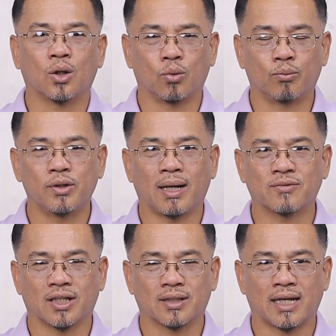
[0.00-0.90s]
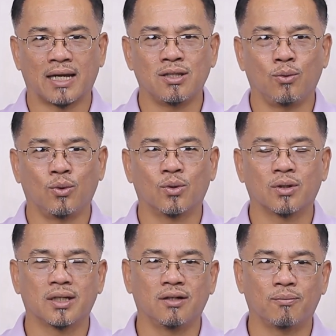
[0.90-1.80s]
กลุ่มผู้นำศาสนายิว
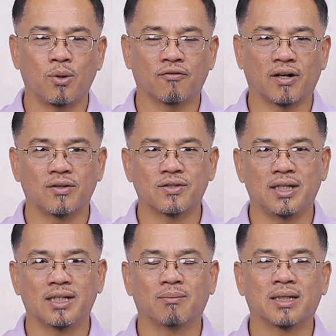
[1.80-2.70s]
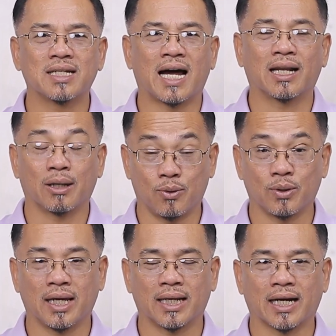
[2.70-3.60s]
คือพวกฟาริสี ธรรมจารอะไรพว
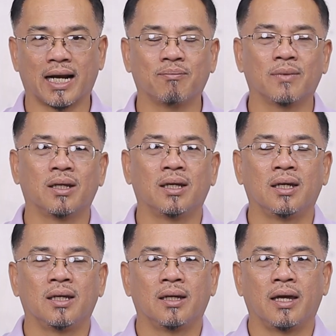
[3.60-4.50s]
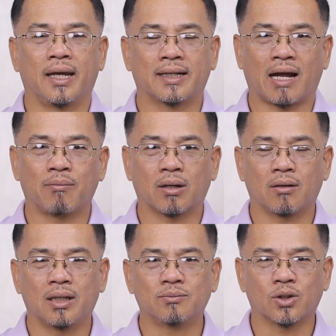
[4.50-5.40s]
กนี้นะครับเหตุการณ์มัน
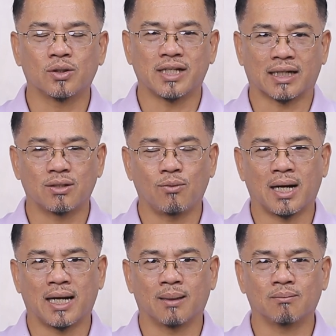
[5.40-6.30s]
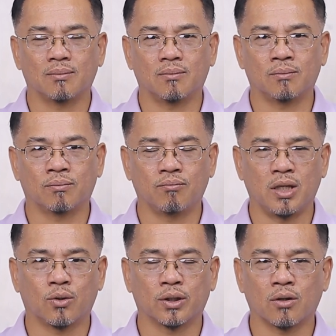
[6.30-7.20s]
ก็เริ่มต้นจากที่ว่า
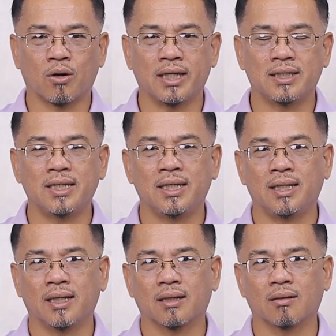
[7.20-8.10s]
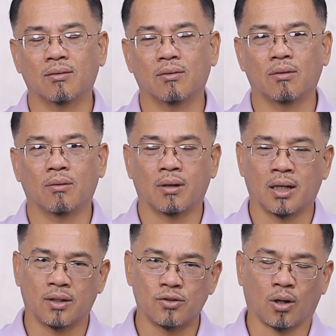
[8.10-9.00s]
มีคนง่อยที่
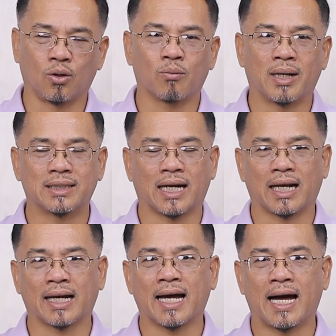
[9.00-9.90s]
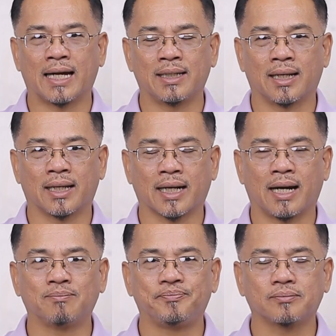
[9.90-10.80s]
หย่อนลงมาจากหลังคาเนี่ยนะครับ